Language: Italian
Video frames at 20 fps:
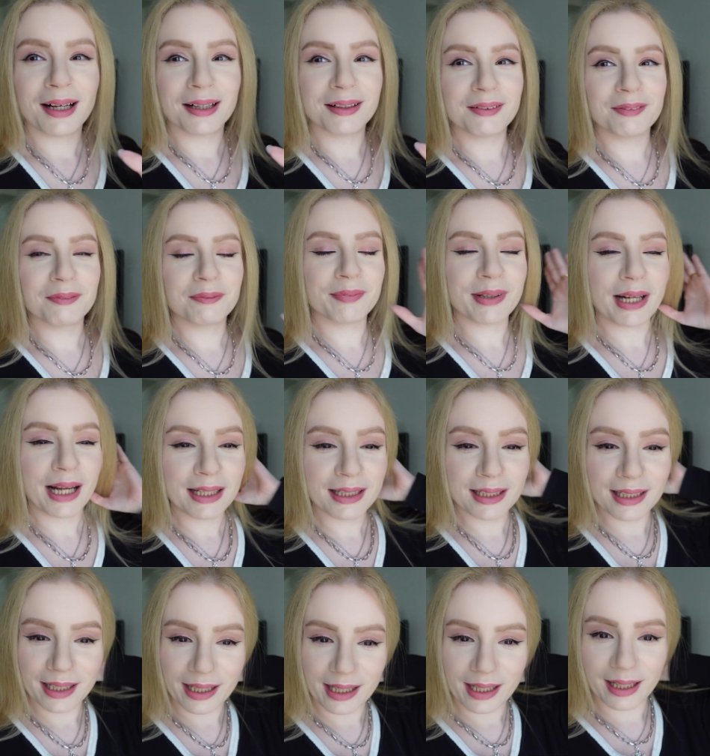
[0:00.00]
a non
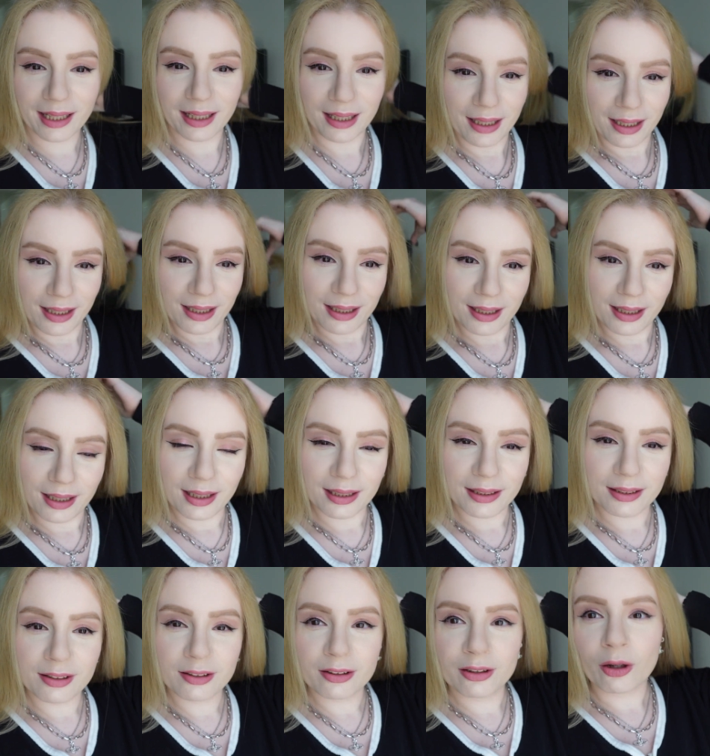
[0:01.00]
prendere
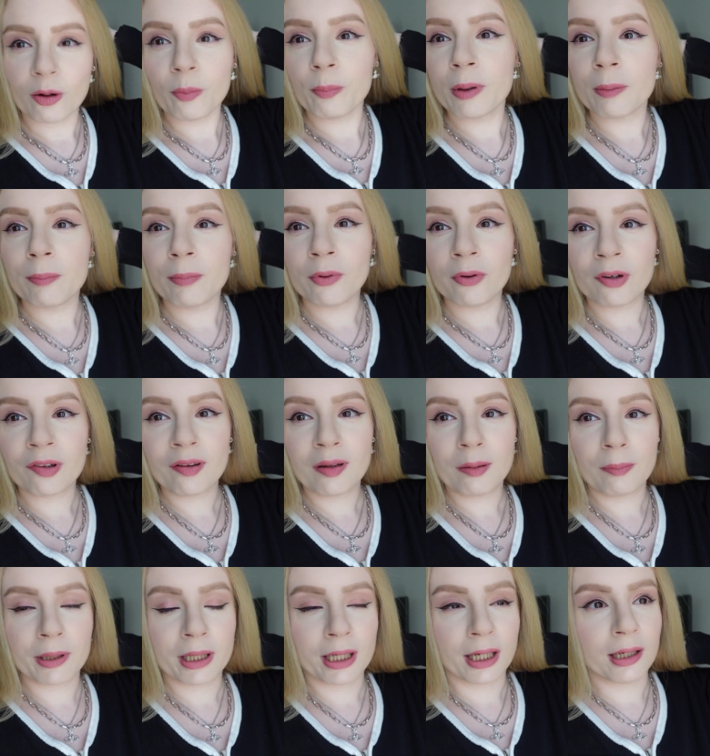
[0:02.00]
eh, troppe borse
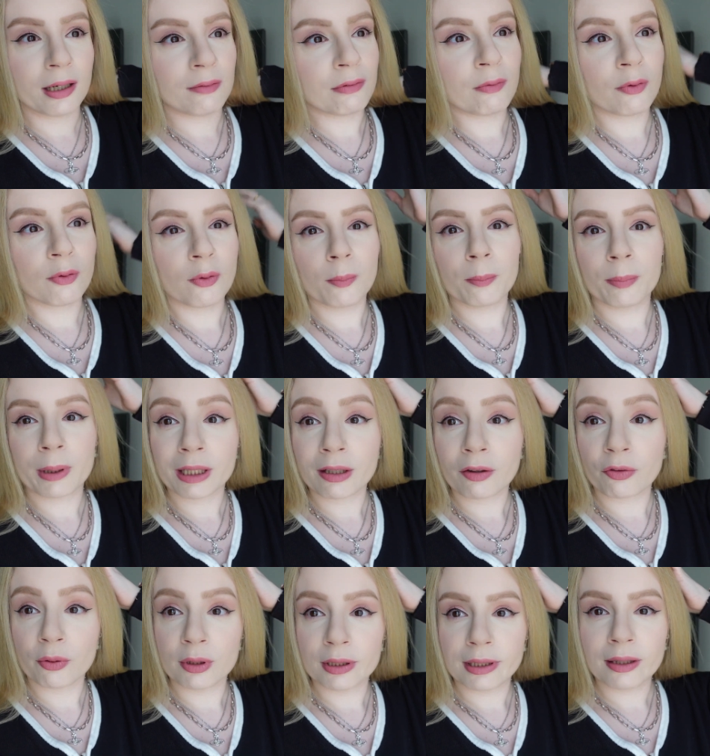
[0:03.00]
perché ne avevo comprata
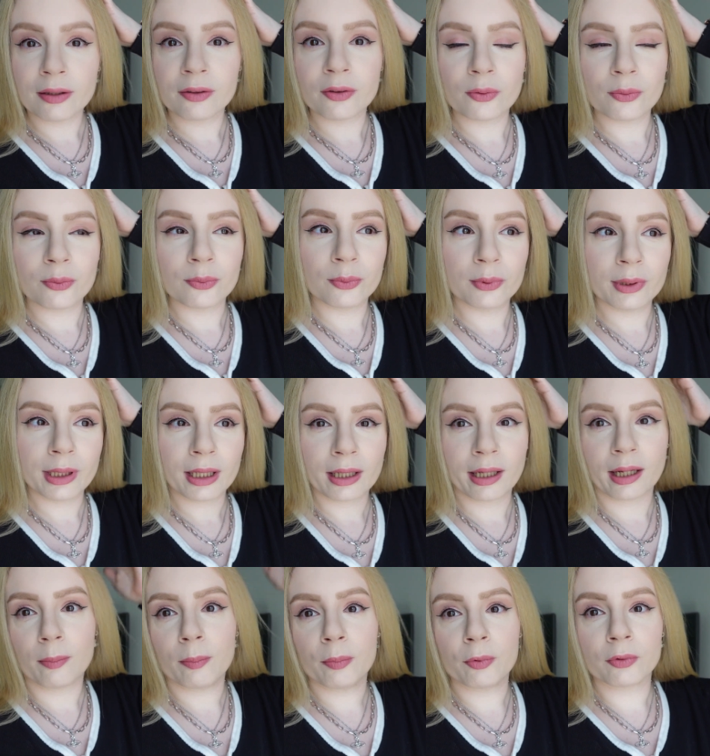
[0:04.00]
soltanto una
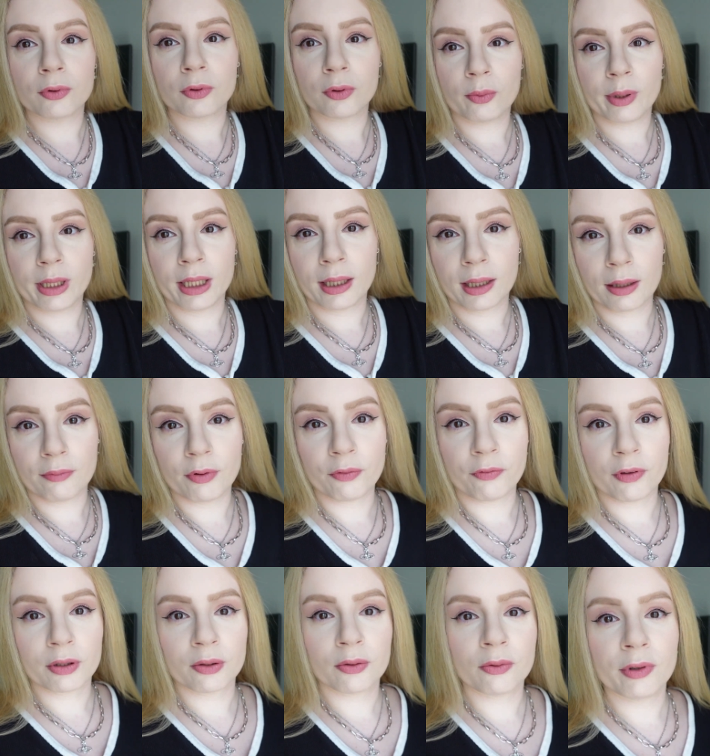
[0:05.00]
che è appunto quella che vi ho
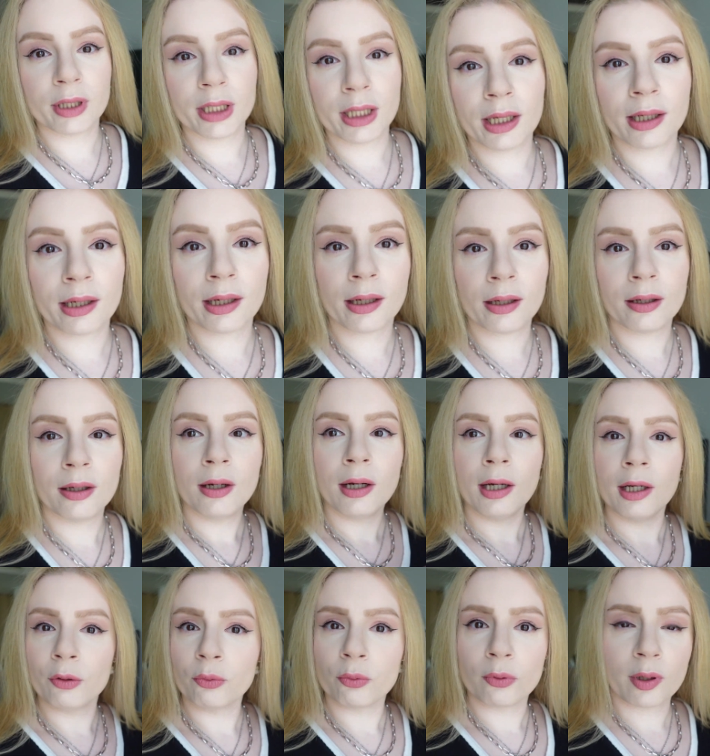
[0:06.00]
fatto vedere
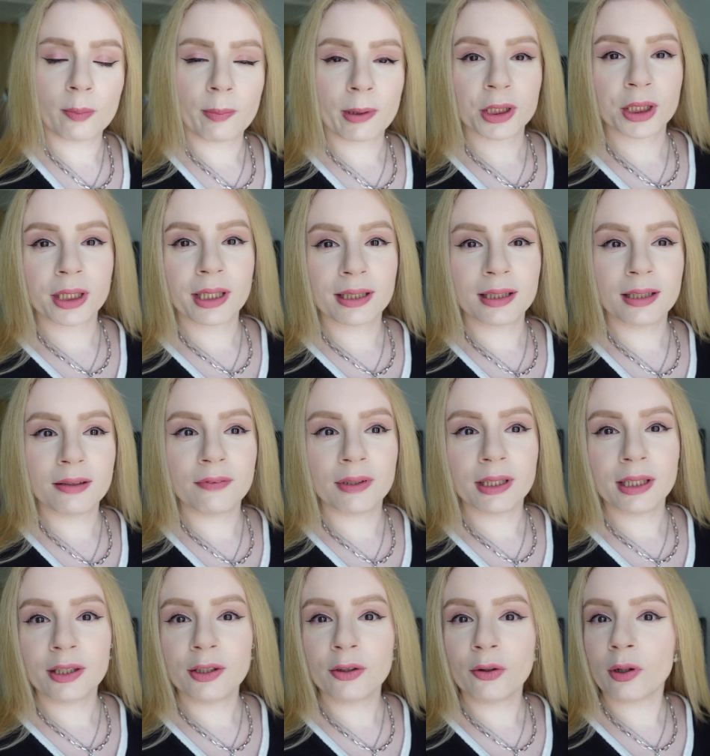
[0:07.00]
in uno dei precedenti
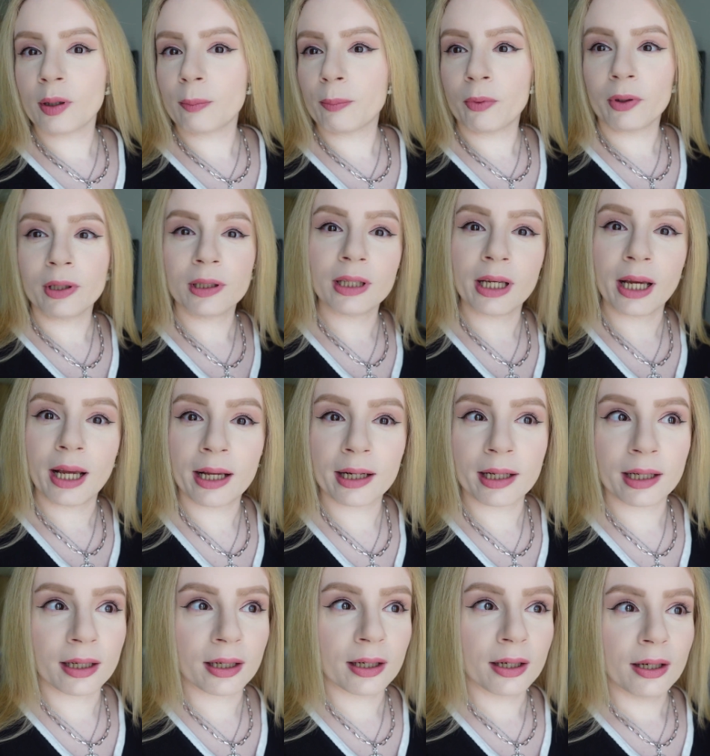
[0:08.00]
video e poi
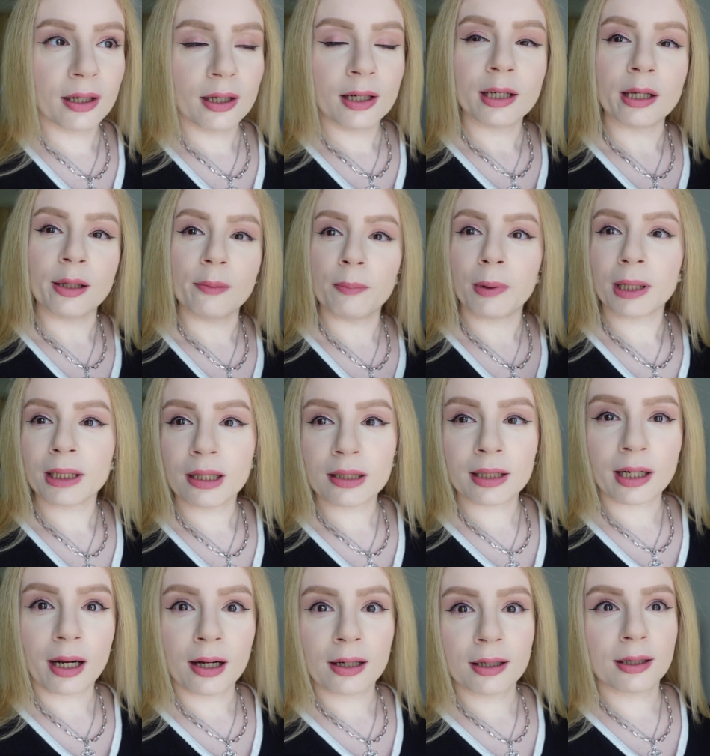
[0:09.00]
ieri il
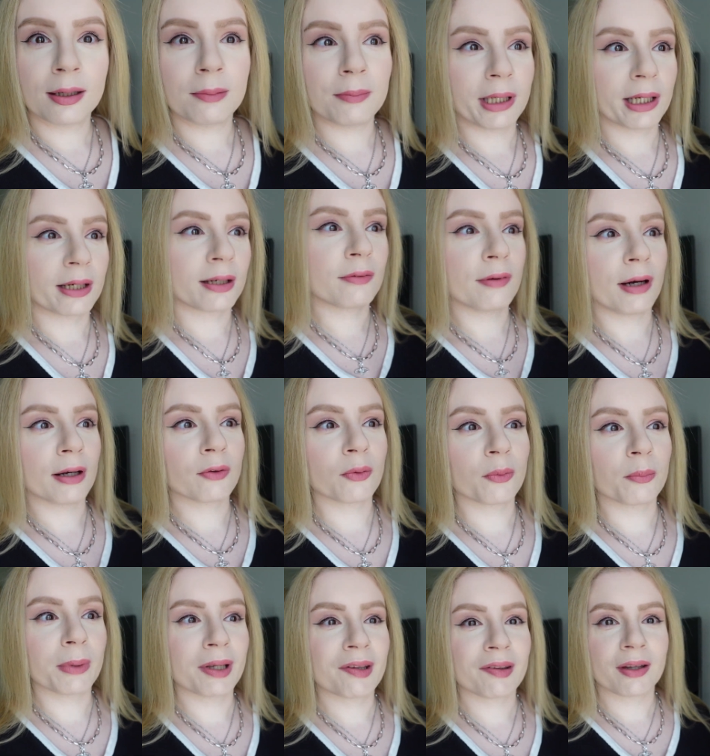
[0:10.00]
patatrack mi è arrivato
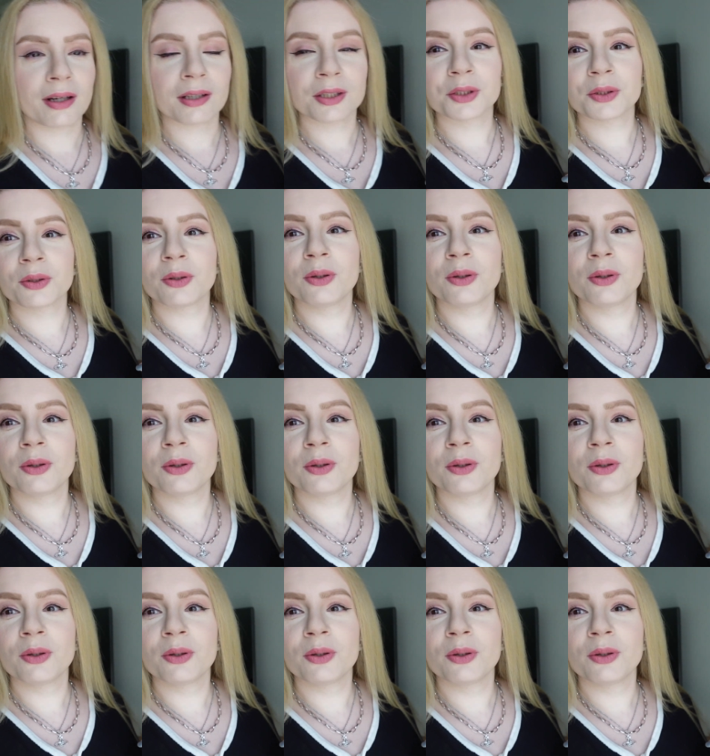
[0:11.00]
un messaggio